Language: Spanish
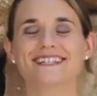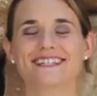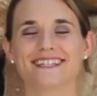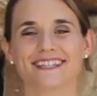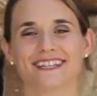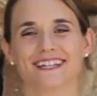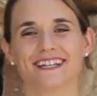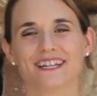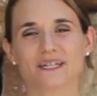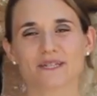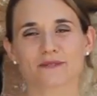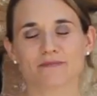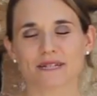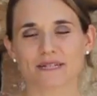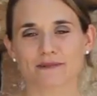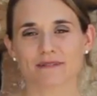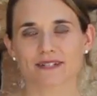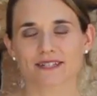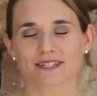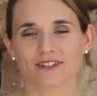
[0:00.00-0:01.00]
Si tenéis más
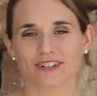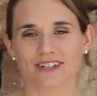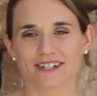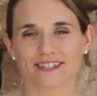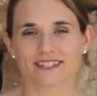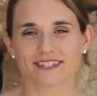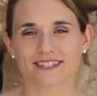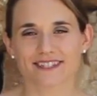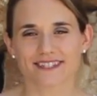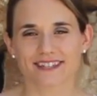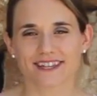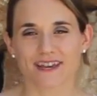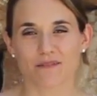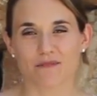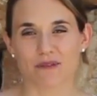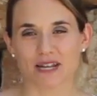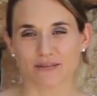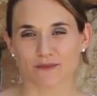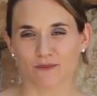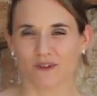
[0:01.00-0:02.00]
versiones de cheesecake
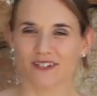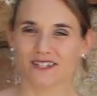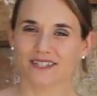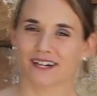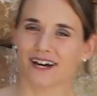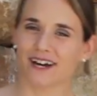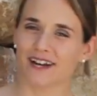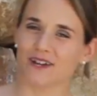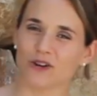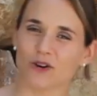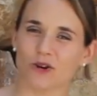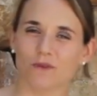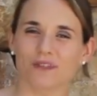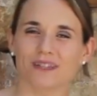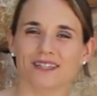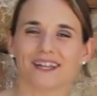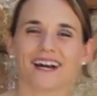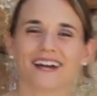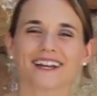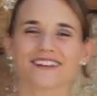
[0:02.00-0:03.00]
me las podéis dejar en
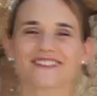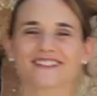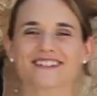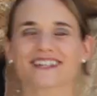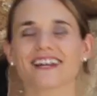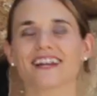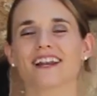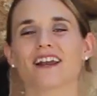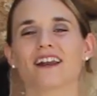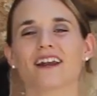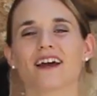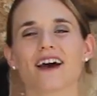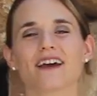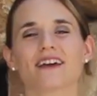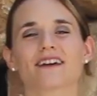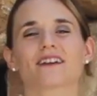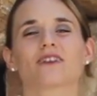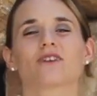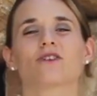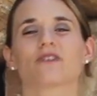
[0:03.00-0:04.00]
comentarios, dale
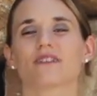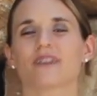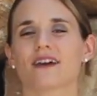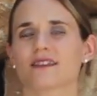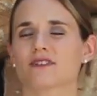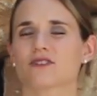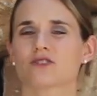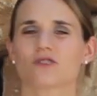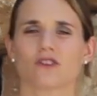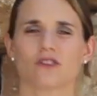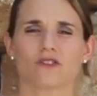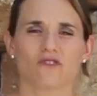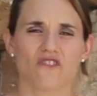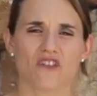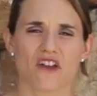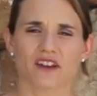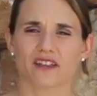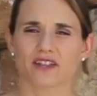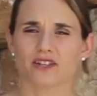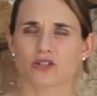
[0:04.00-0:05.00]
like, recordad que estoy en todas
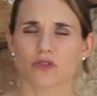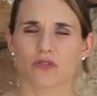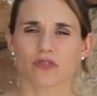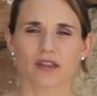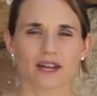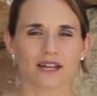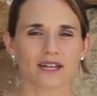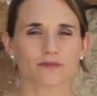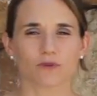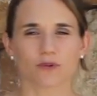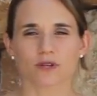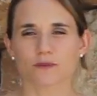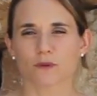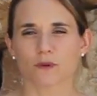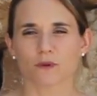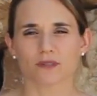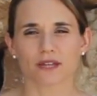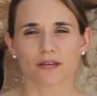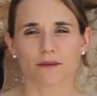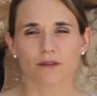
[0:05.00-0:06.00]
las redes sociales, podéis
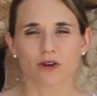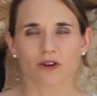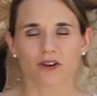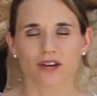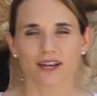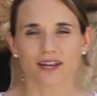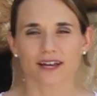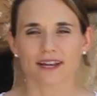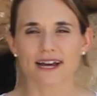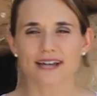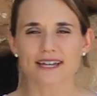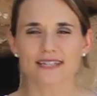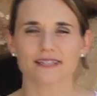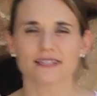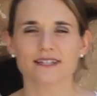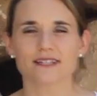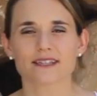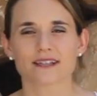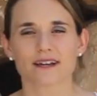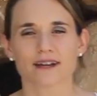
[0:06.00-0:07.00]
preguntarme lo que queráis en
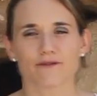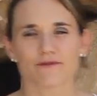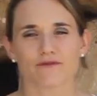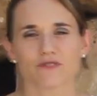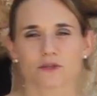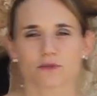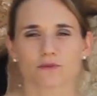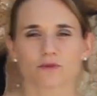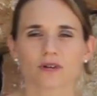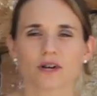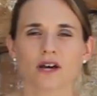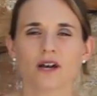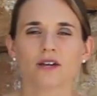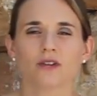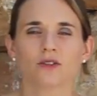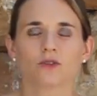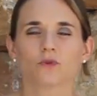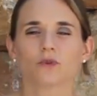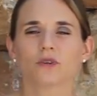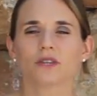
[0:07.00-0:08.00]
Instagram, Facebook,
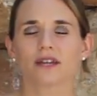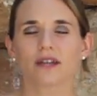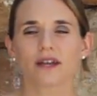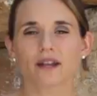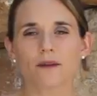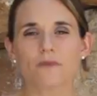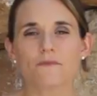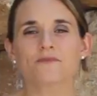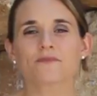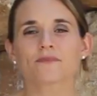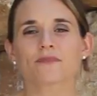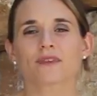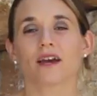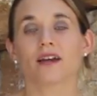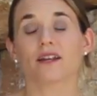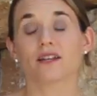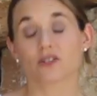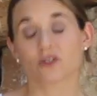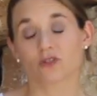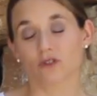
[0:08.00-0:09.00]
Twitter.
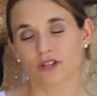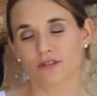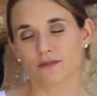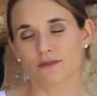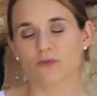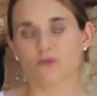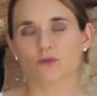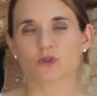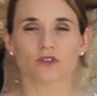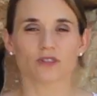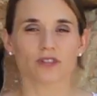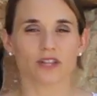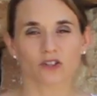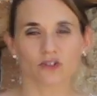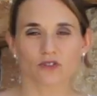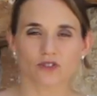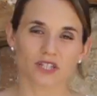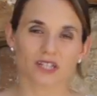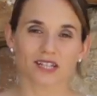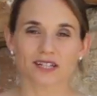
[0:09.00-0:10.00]
En stories vamos contando
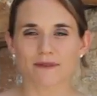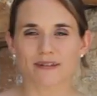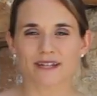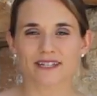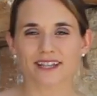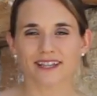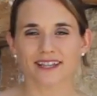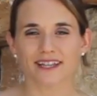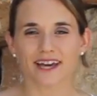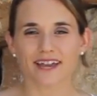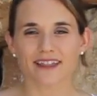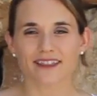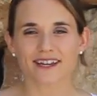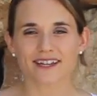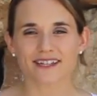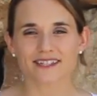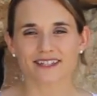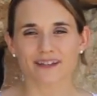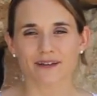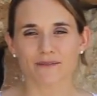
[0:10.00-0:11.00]
cositas más del día a día
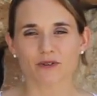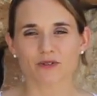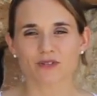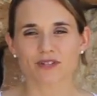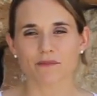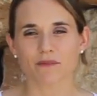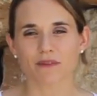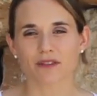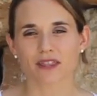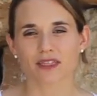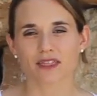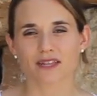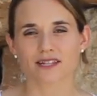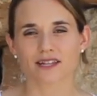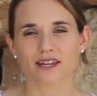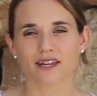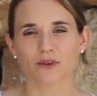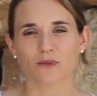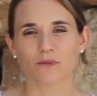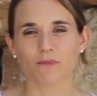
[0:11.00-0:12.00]
si también os apetece
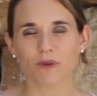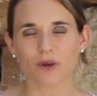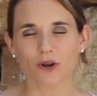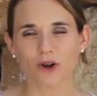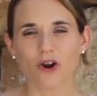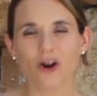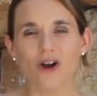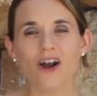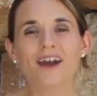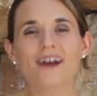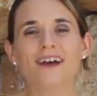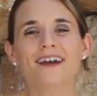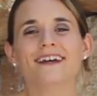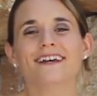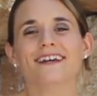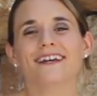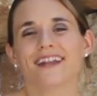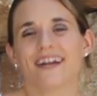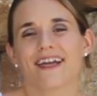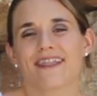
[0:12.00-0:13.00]
seguir un poco.
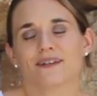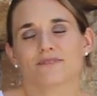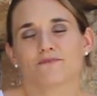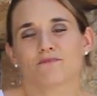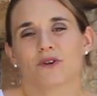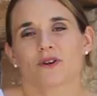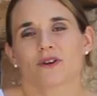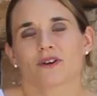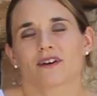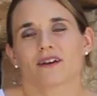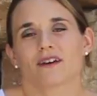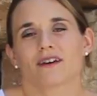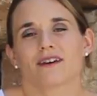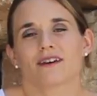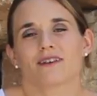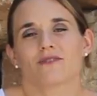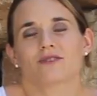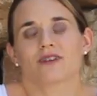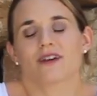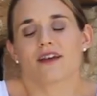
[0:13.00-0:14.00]
Y nada, espero
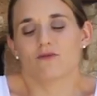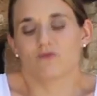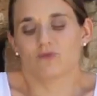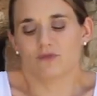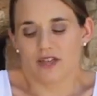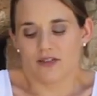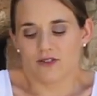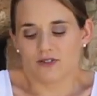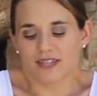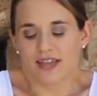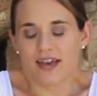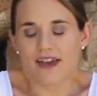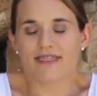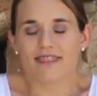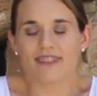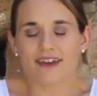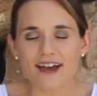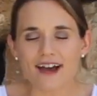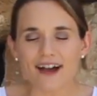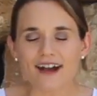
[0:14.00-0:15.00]
que os haya gustado esta
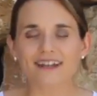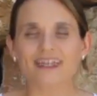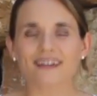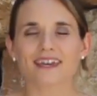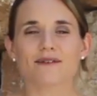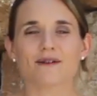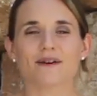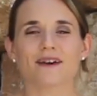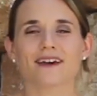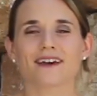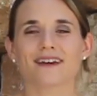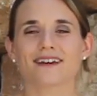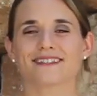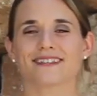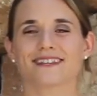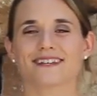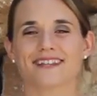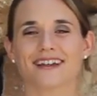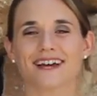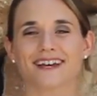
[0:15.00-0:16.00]
idea, que
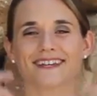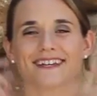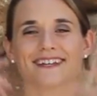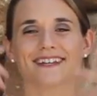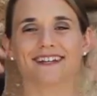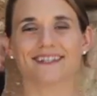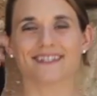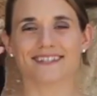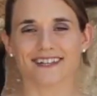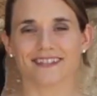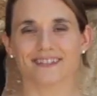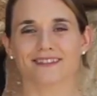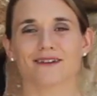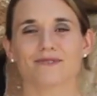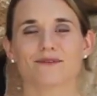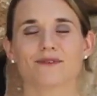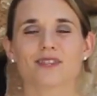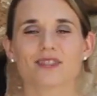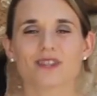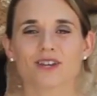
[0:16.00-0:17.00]
estéis aquí en el siguiente
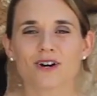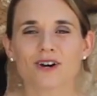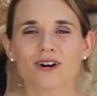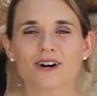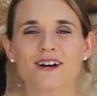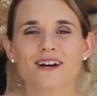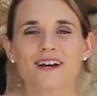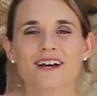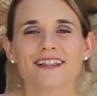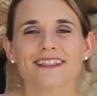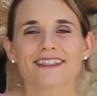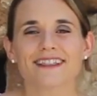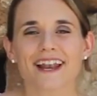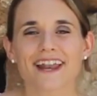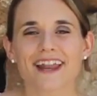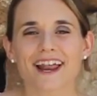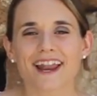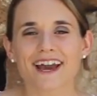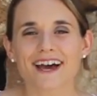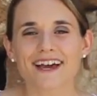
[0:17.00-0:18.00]
vídeo,
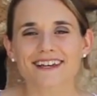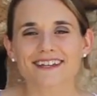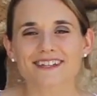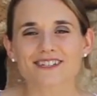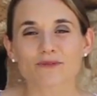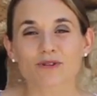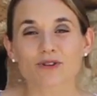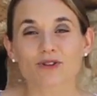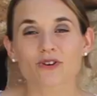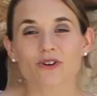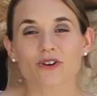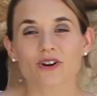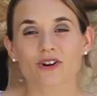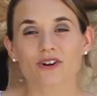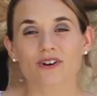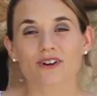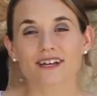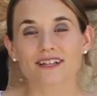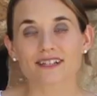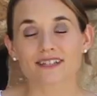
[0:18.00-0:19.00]
dale like y sobre todo
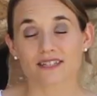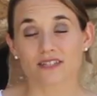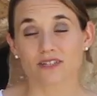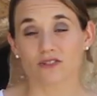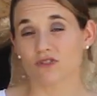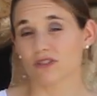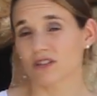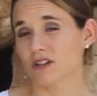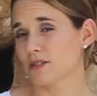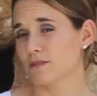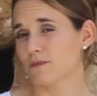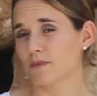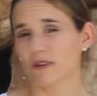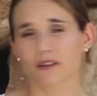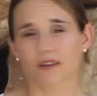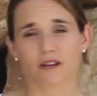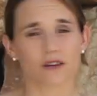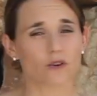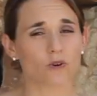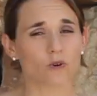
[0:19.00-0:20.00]
recordad que si no os queréis
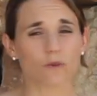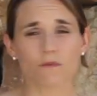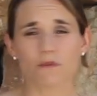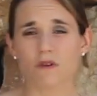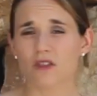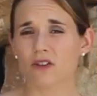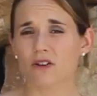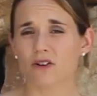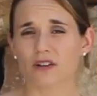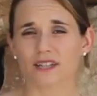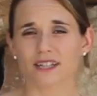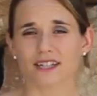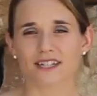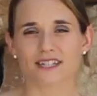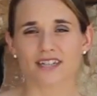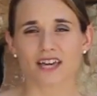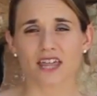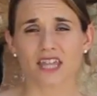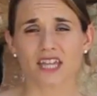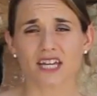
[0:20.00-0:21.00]
perder ningún vídeo lo que tenéis
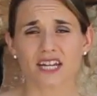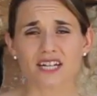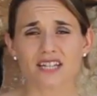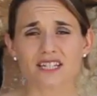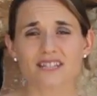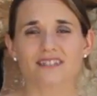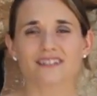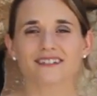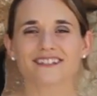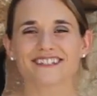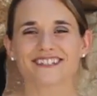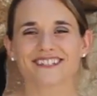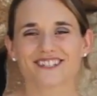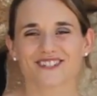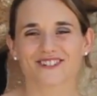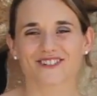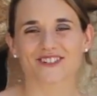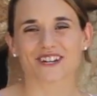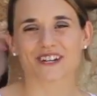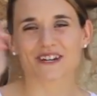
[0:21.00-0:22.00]
que hacer es
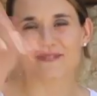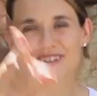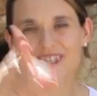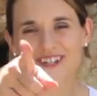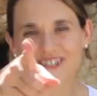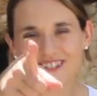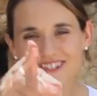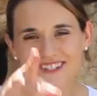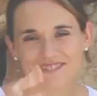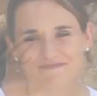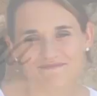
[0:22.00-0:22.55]
suscribiros.